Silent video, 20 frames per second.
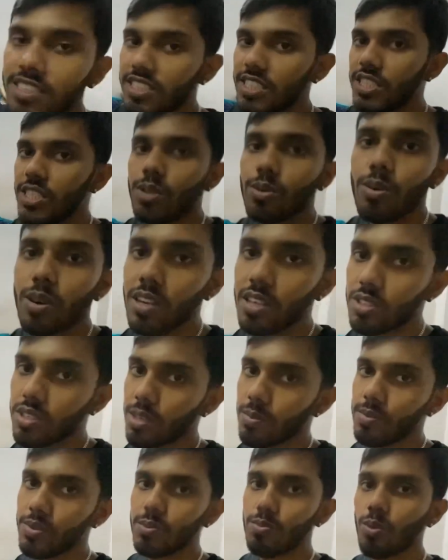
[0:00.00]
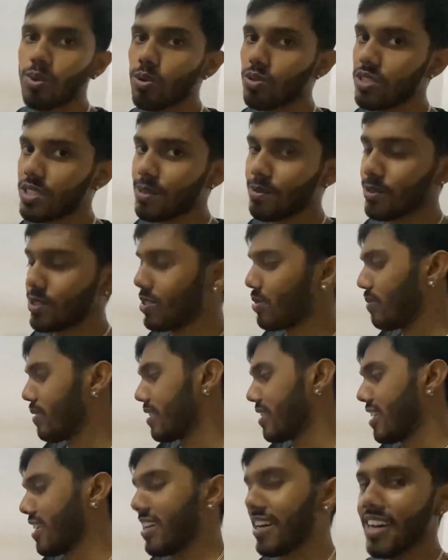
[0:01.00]
ये वाला सब्जी बहुत ज़बरदस्त
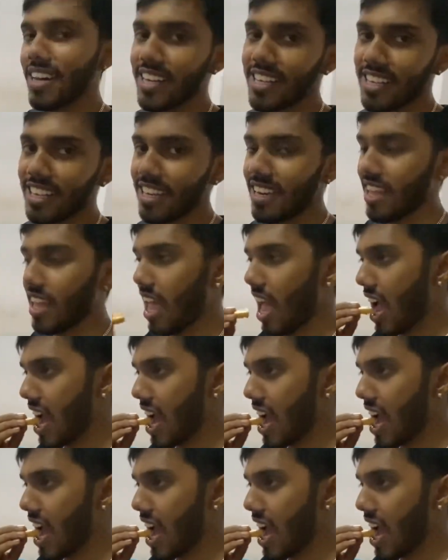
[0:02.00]
बनता है खाने के लिए